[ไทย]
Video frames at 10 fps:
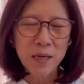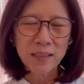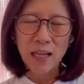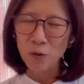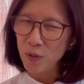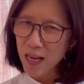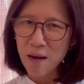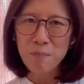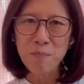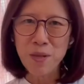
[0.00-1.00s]
เพื่อนๆค่ะตัวนี้
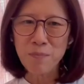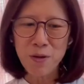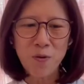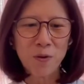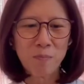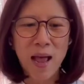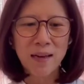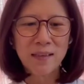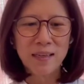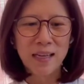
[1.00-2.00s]
มีประโยชน์มาก
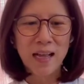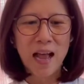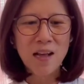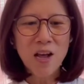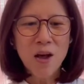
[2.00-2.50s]
เลยนะคะ